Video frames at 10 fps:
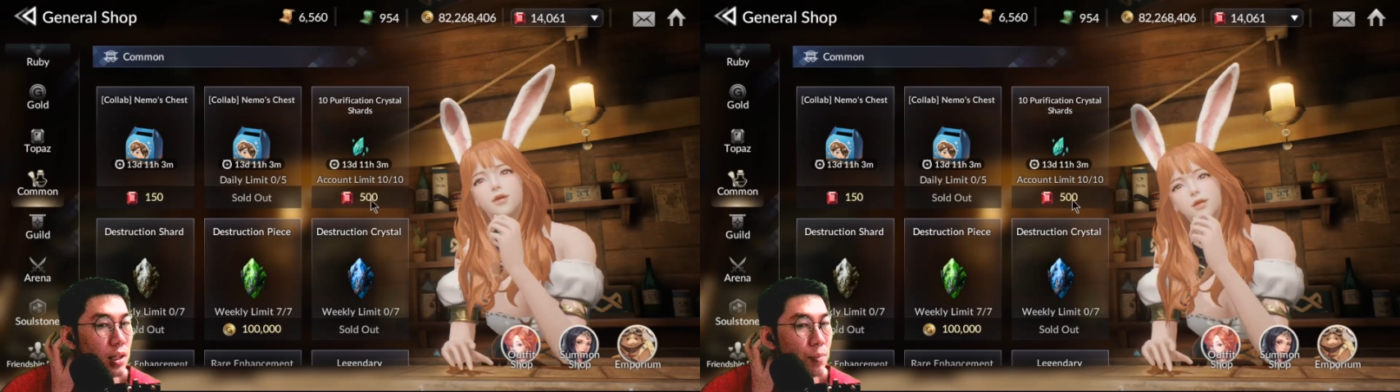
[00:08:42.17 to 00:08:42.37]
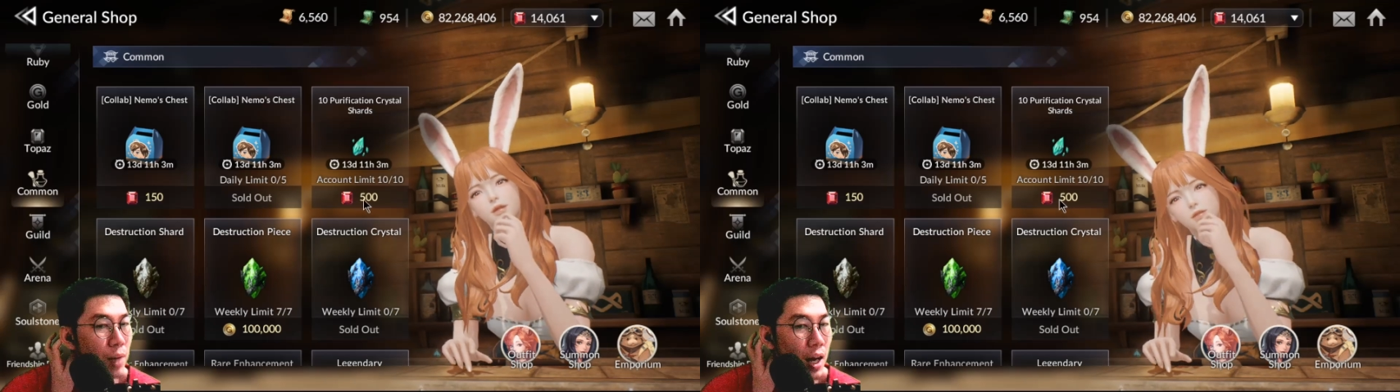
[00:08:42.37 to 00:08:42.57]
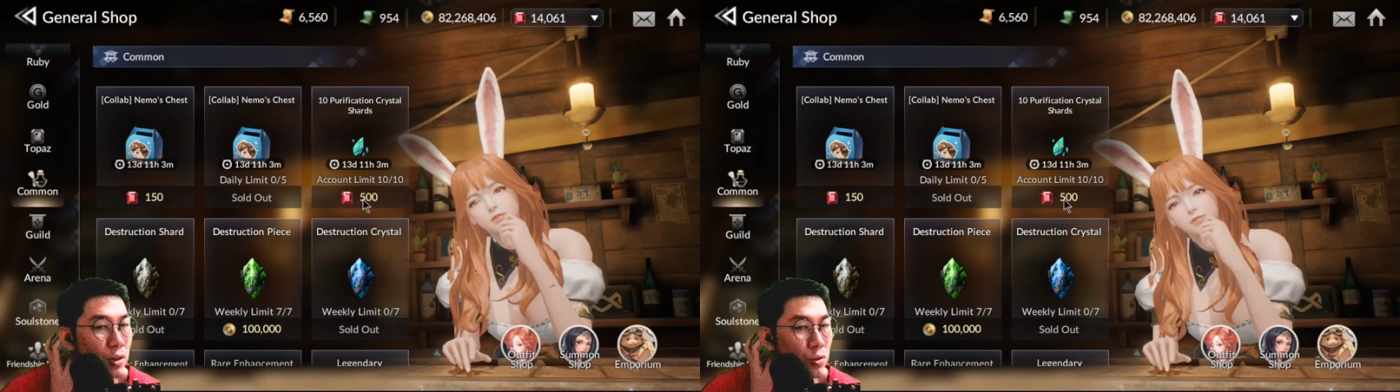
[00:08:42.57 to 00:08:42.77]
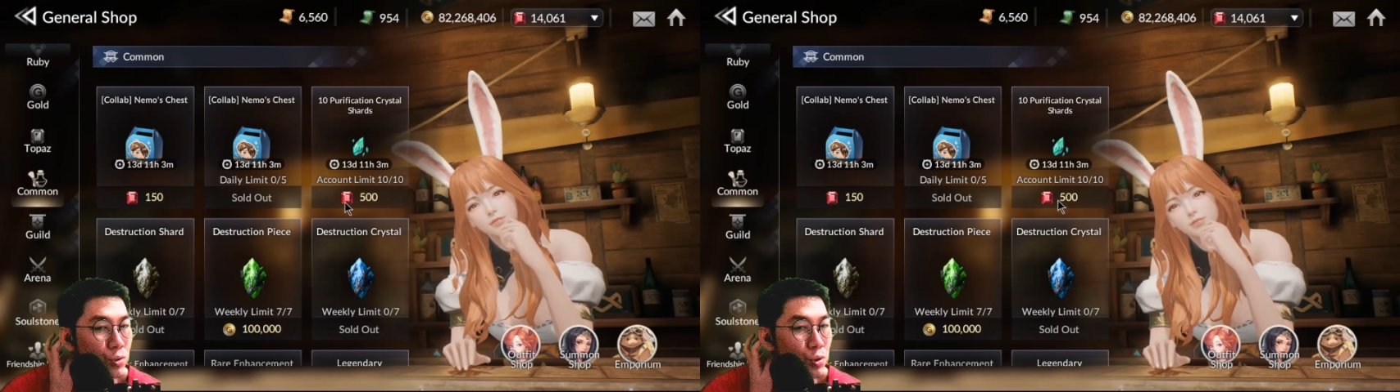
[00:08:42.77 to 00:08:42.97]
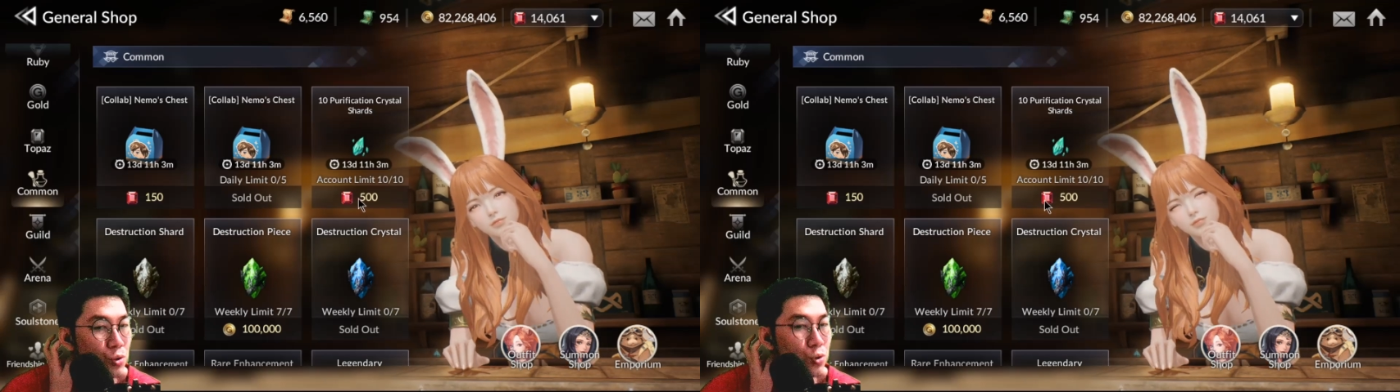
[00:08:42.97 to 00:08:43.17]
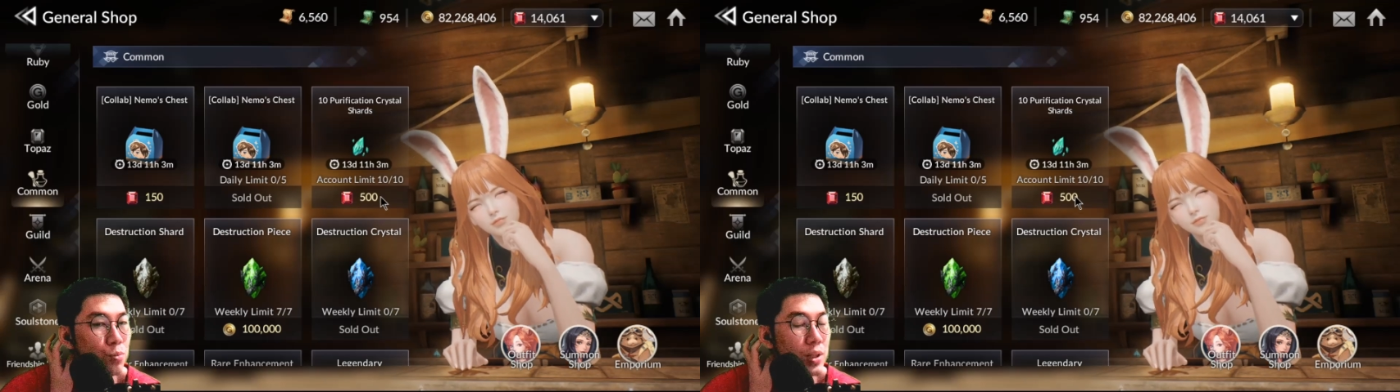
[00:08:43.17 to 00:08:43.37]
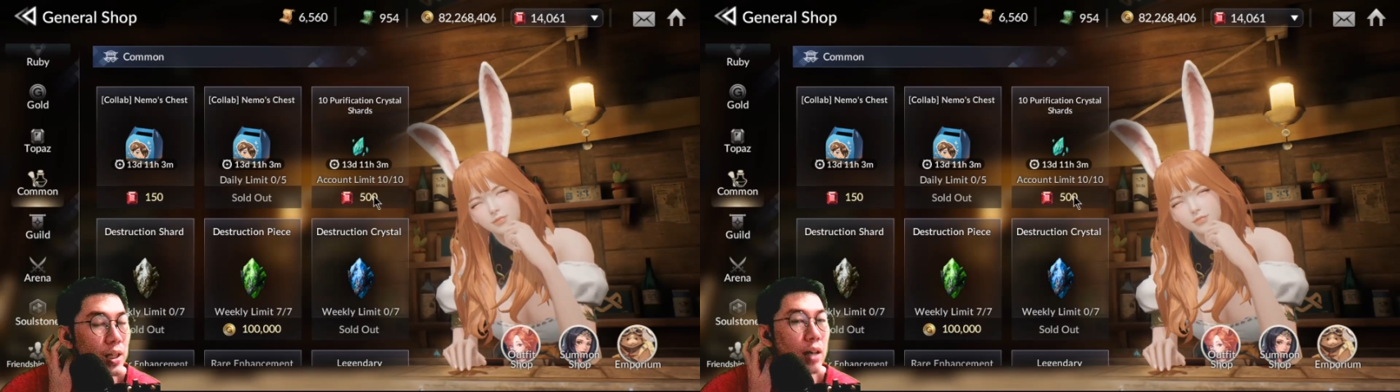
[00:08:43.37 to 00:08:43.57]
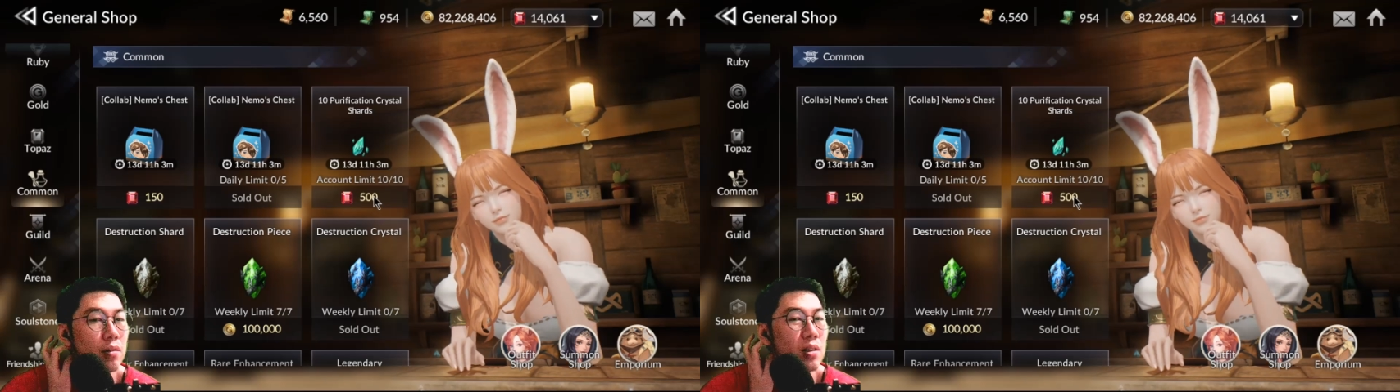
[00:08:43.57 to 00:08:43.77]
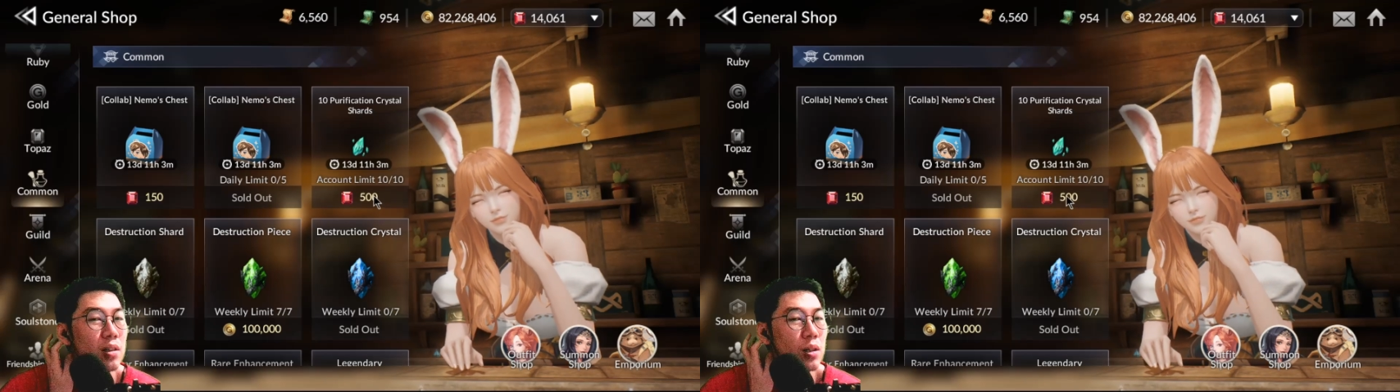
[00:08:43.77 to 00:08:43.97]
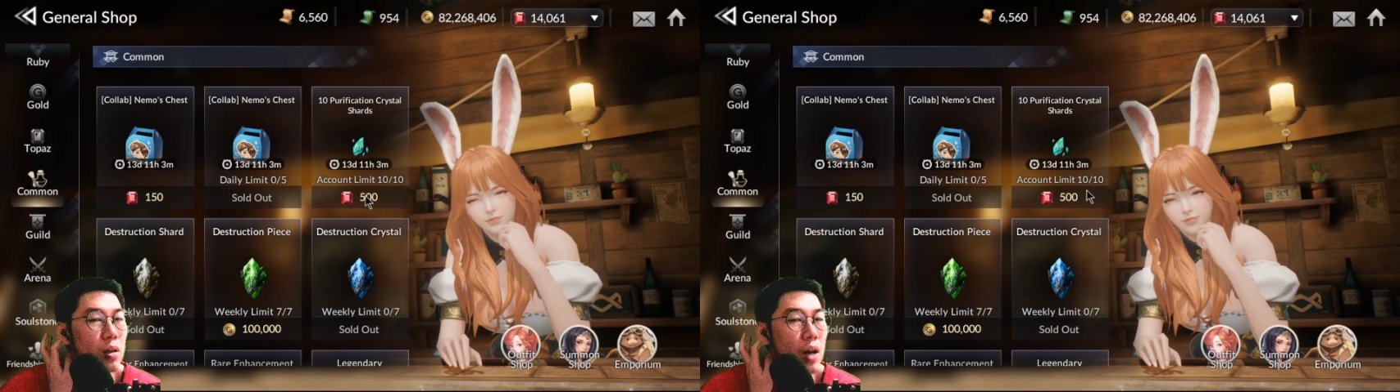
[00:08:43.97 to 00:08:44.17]
500 ruby ya
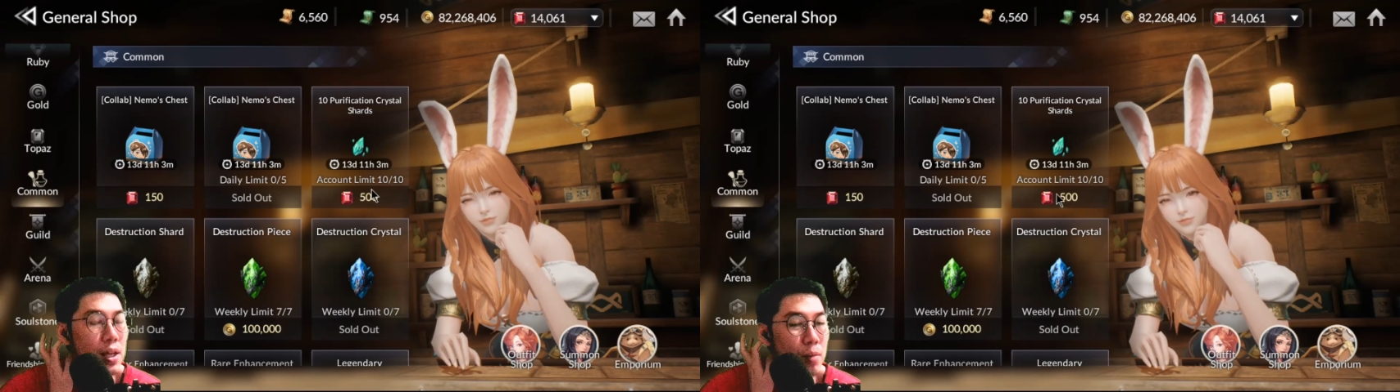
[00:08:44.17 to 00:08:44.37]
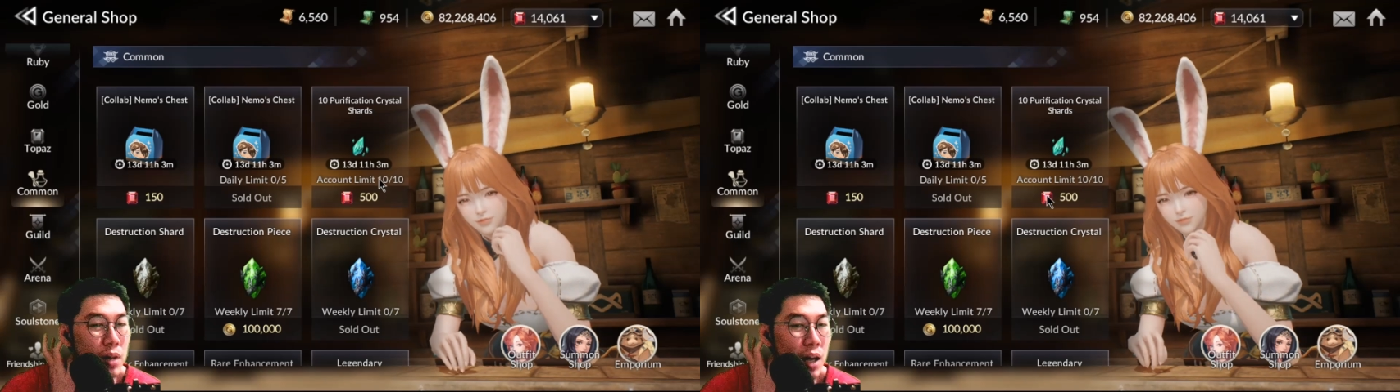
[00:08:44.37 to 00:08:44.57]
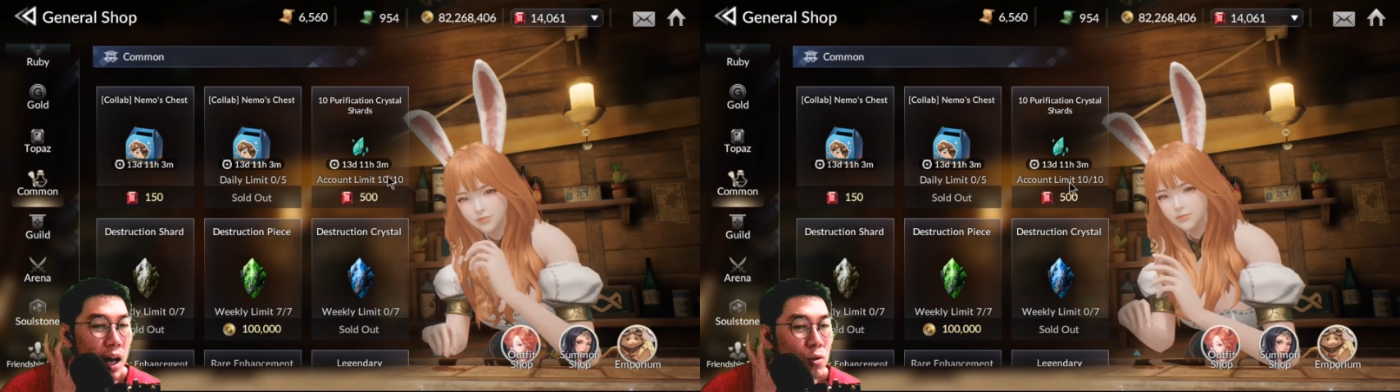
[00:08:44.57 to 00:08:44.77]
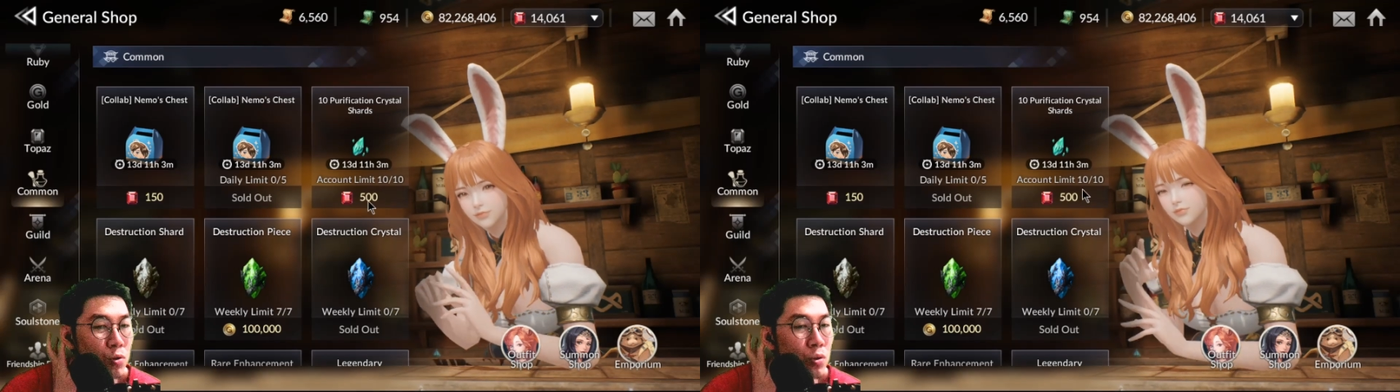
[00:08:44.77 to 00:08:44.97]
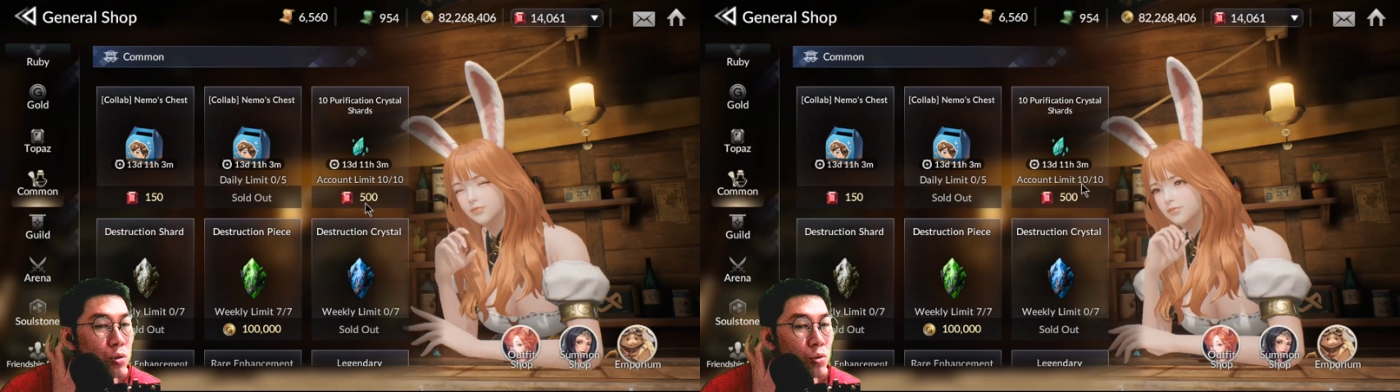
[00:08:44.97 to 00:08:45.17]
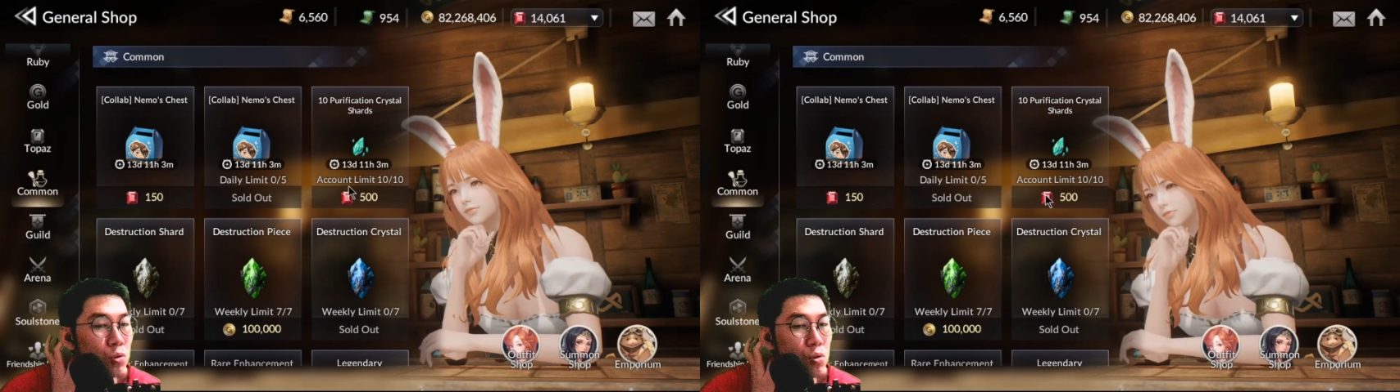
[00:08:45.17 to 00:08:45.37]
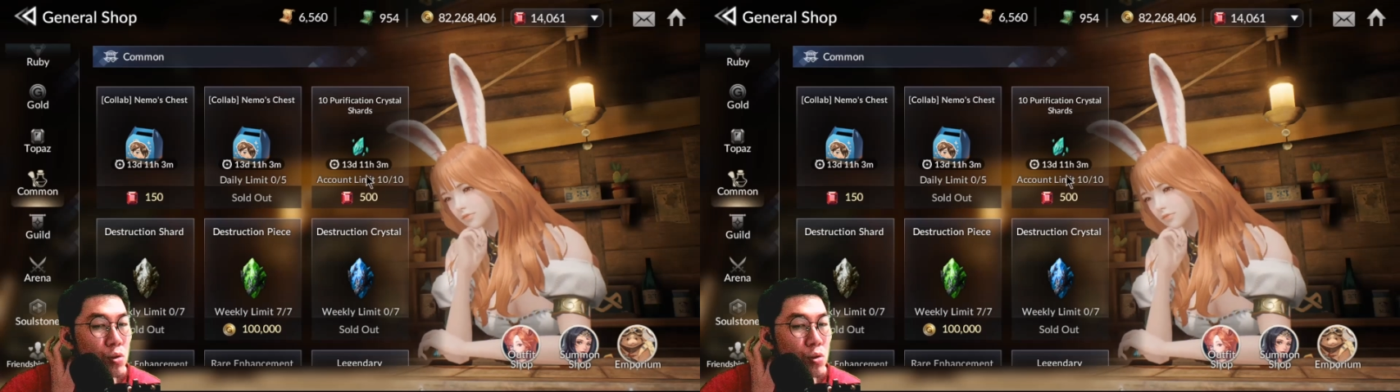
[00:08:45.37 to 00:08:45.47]
hanya berlaku untuk